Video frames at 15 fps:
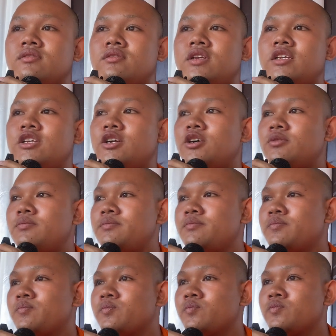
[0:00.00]
những nhóm
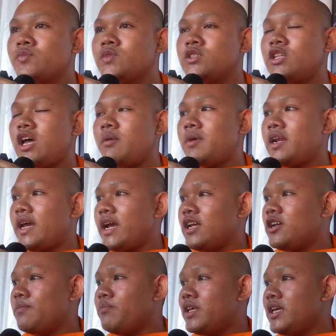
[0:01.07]
thà mà đá
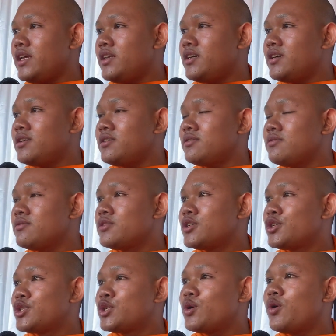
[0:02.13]
đập tê dương
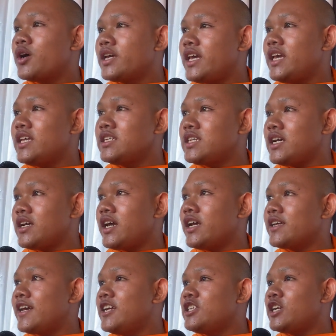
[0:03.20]
xua kênh chẳng hay
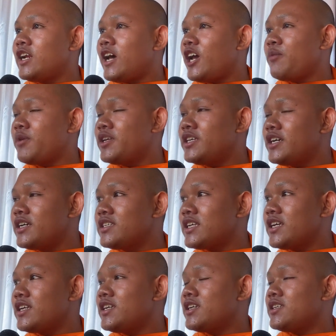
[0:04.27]
kê chào mà dương
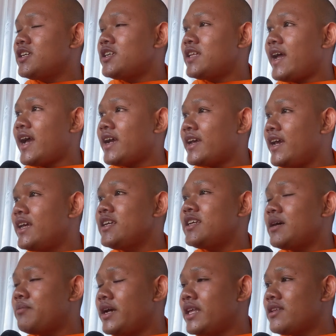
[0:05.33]
tha kê
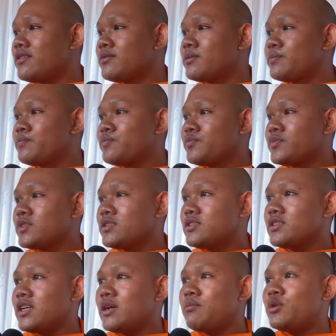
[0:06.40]
dòng mấy
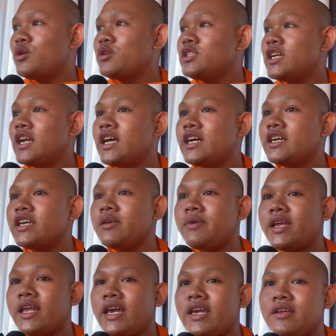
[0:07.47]
là mình nuôi chơi
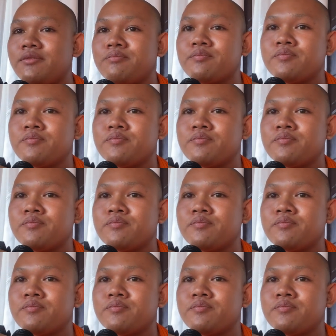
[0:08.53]
mày nè